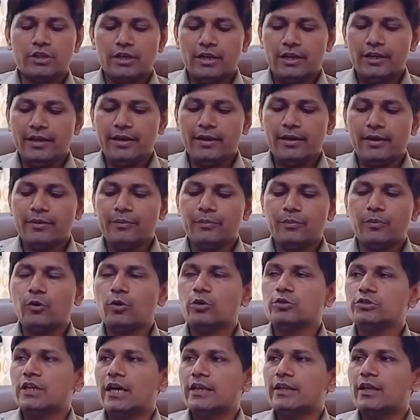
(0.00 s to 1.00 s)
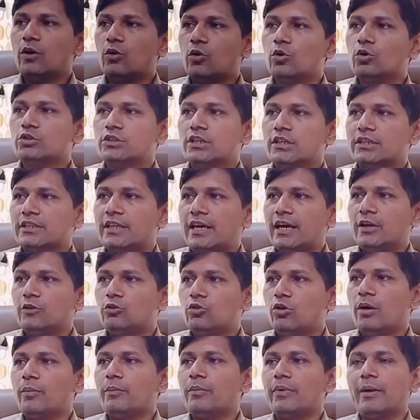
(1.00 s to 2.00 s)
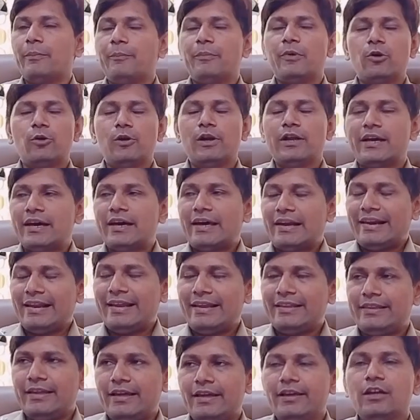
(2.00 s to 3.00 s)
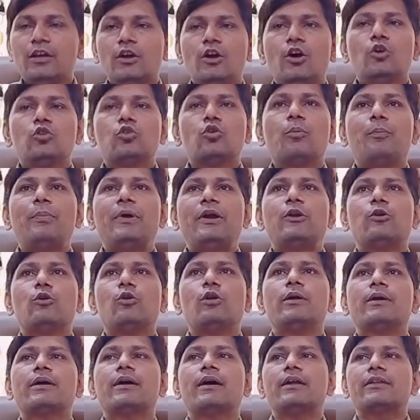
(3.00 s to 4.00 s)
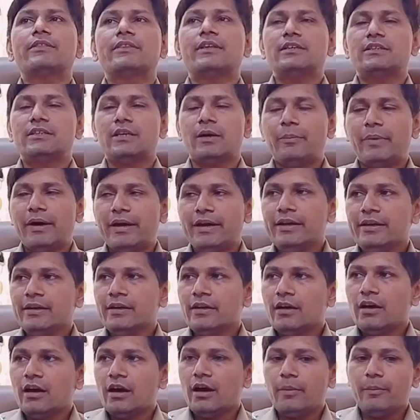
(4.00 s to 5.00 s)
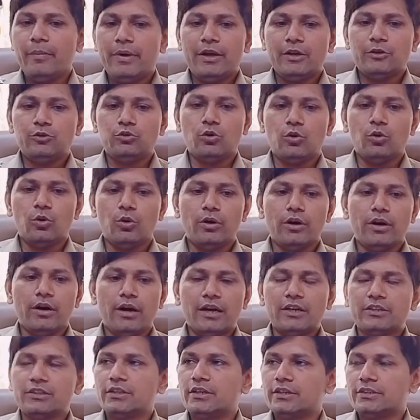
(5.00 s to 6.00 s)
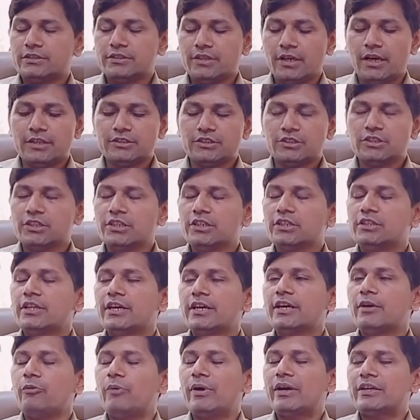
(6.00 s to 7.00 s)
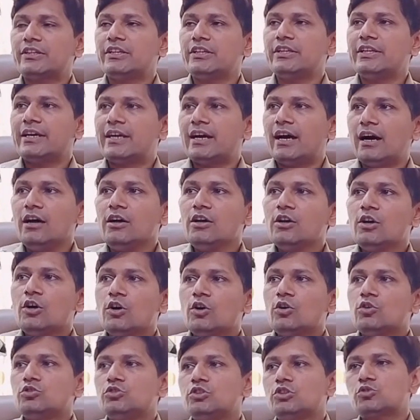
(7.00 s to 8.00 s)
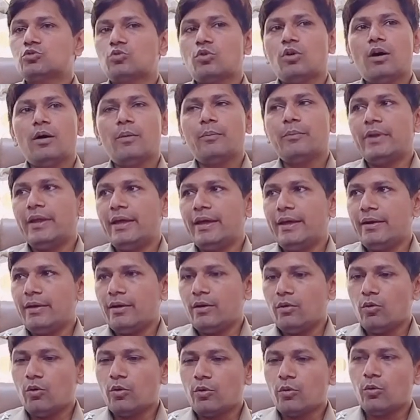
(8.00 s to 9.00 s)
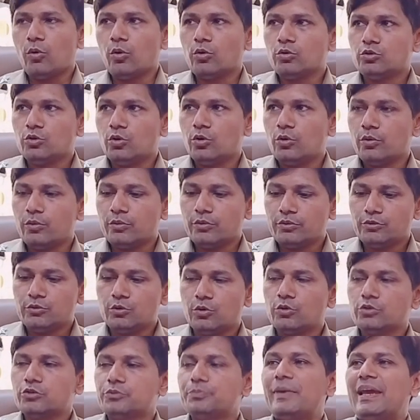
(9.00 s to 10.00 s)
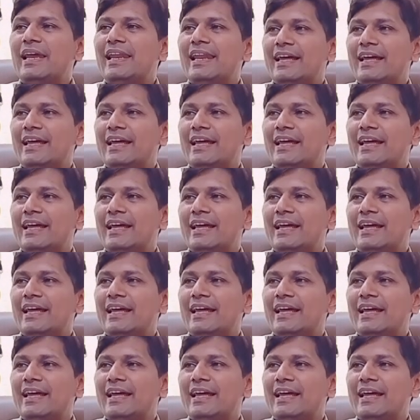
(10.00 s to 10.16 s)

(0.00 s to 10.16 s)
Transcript: उसके लिए वो ज़्यादा हो सकता है तो हम पेट्रोलिंग कर रहे थे तो पेट्रोलिंग करते समय हमें जो आशंकित एक व्यक्ति दिखा जिसको हमने और वो जो जो